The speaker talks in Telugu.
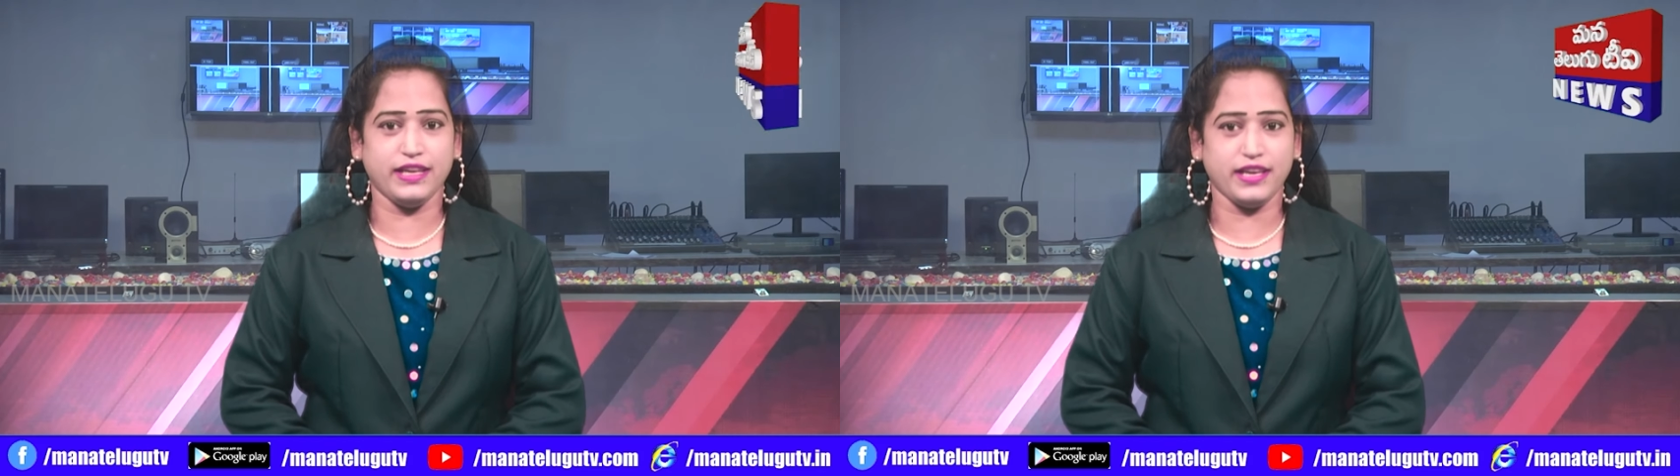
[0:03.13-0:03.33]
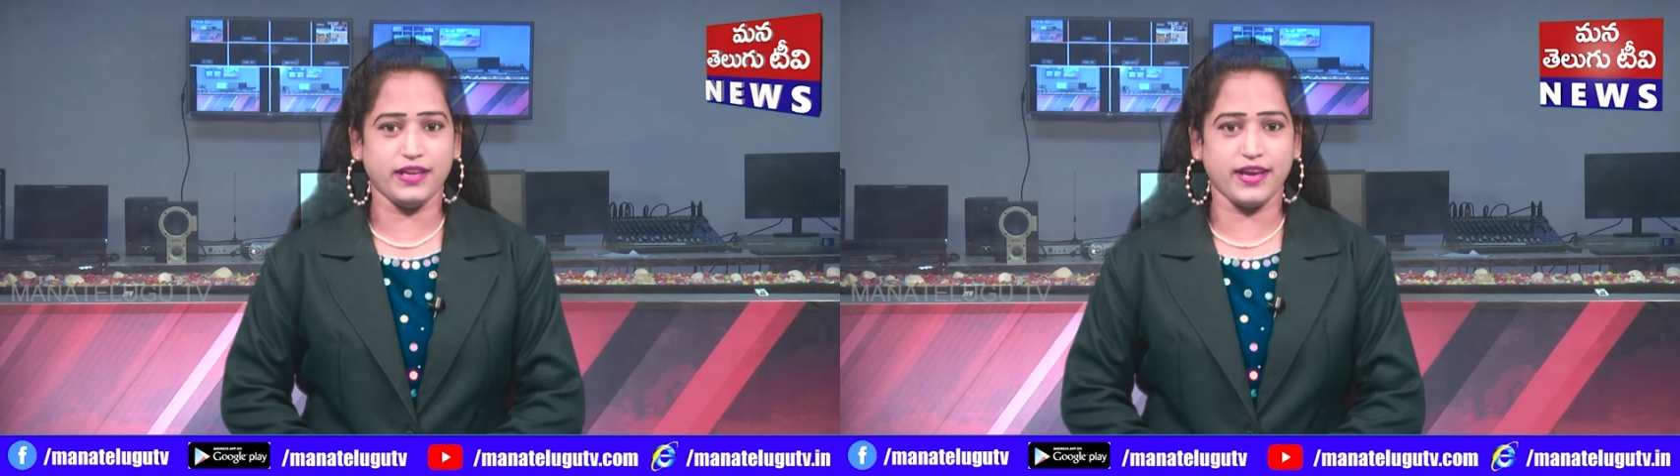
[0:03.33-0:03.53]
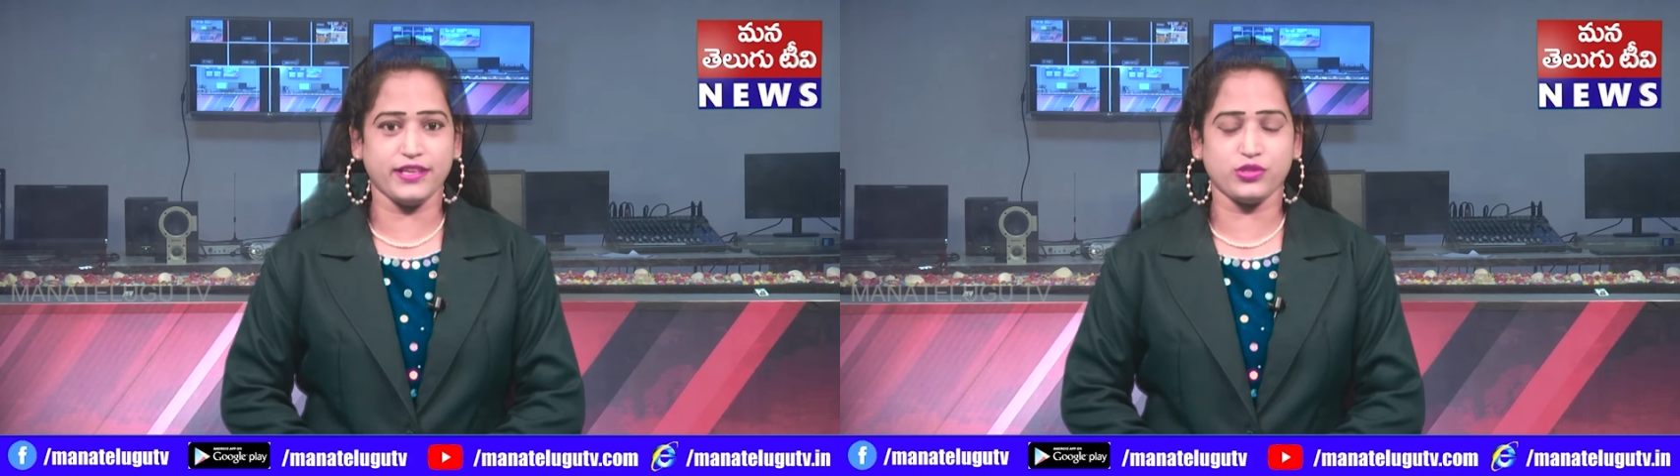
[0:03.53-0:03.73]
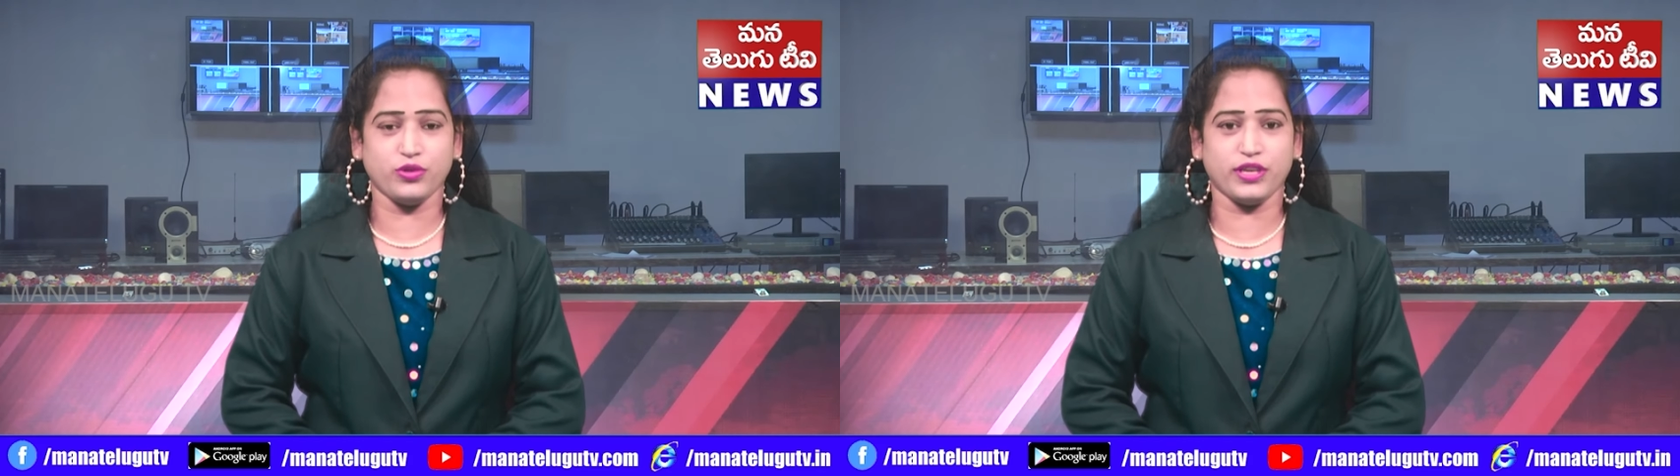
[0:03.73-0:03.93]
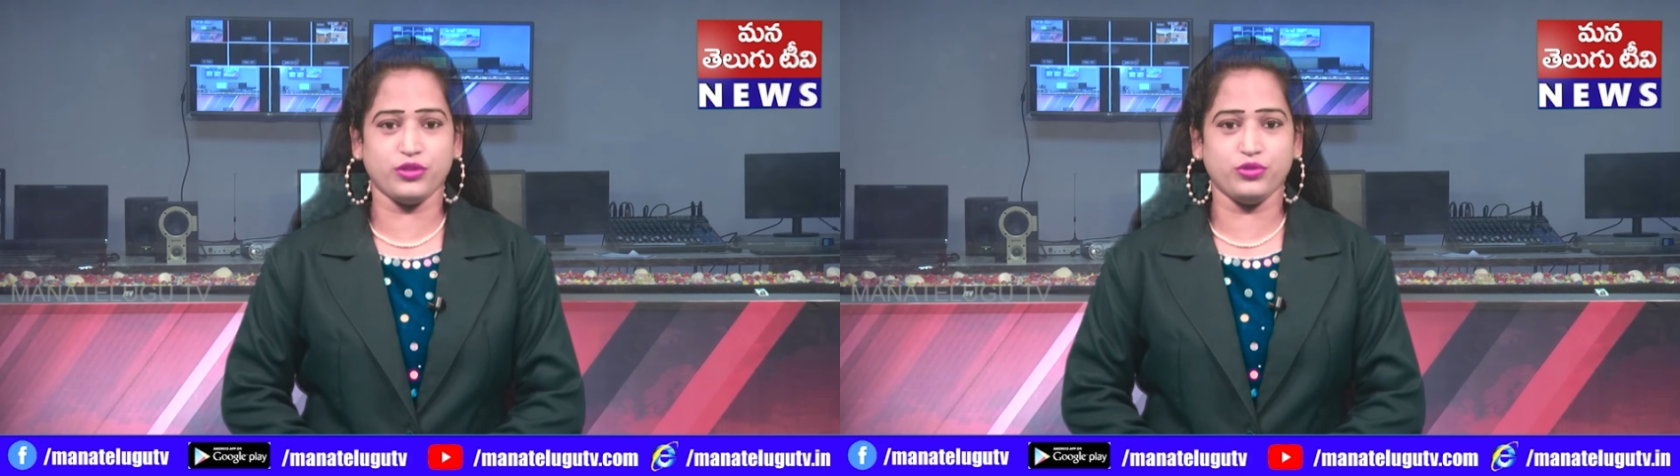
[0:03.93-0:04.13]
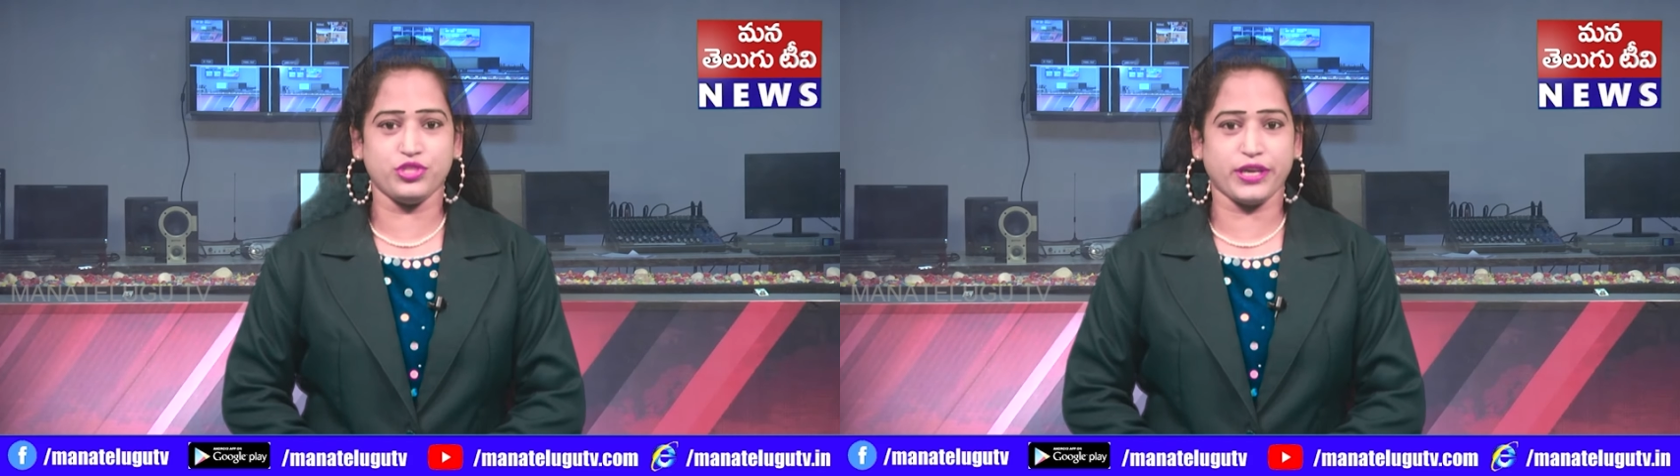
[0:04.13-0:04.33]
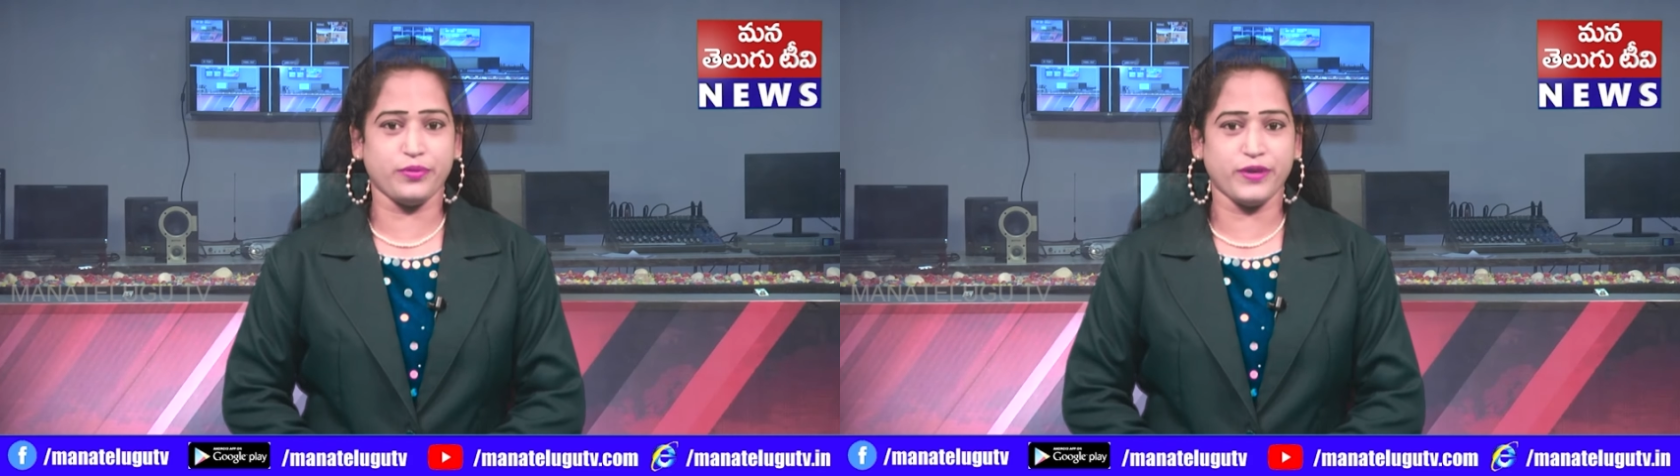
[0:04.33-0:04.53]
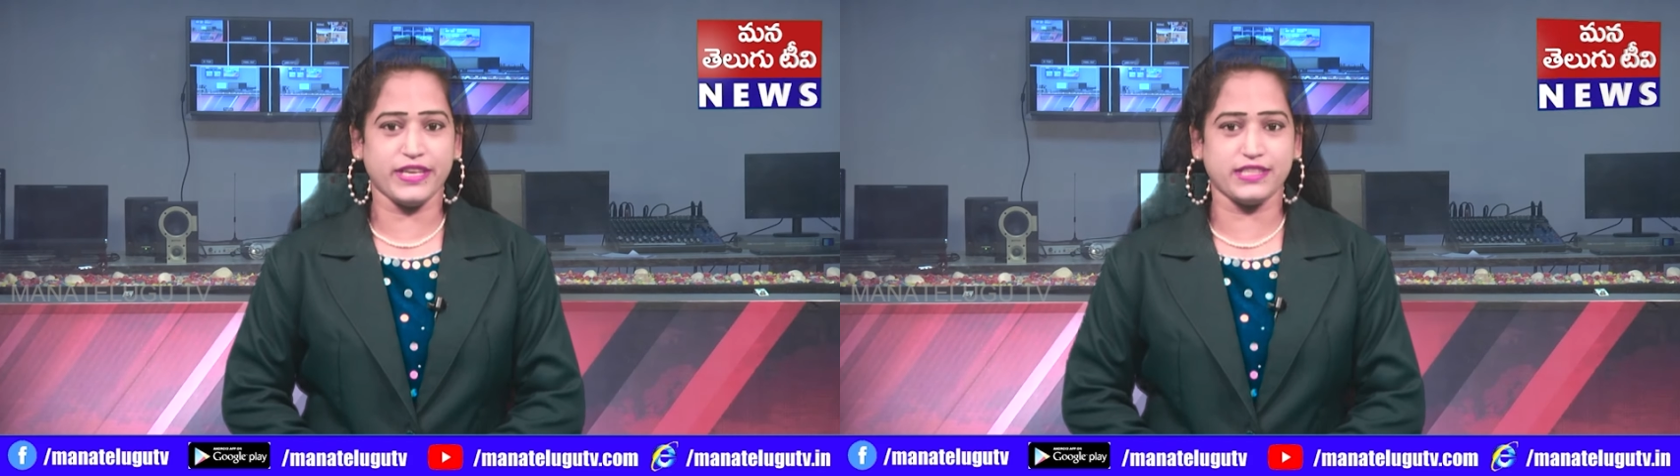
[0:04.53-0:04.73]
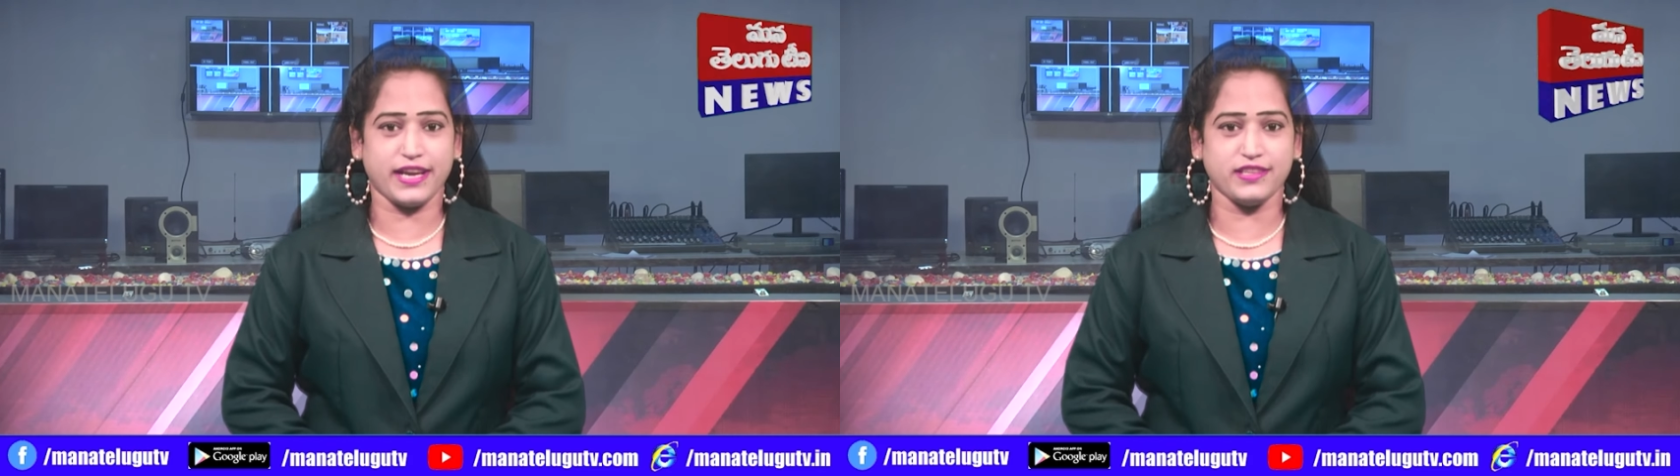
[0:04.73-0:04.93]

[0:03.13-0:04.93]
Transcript: ఇండియన్ హైస్కూల్ నందు చెక్కుముఖి